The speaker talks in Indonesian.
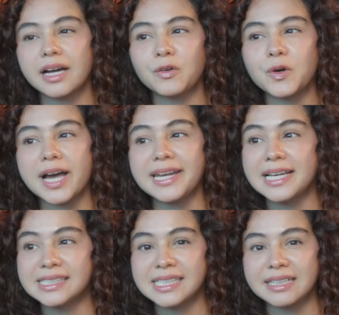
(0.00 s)
aku nggak
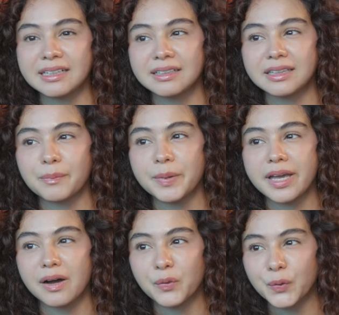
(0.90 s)
ada scene tapi
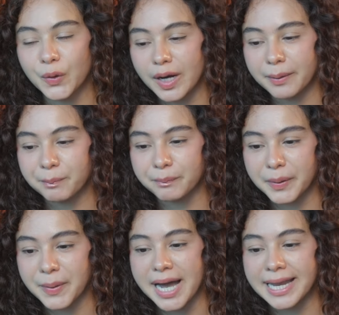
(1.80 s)
aku
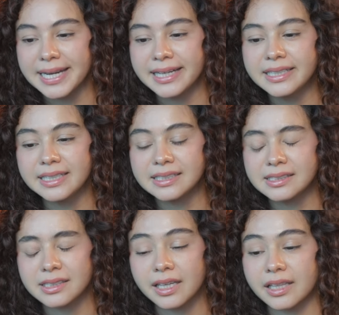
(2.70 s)
memang ada di
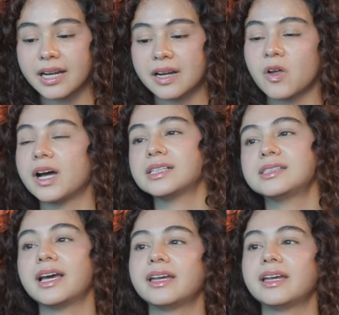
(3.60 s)
sekitaran lokasi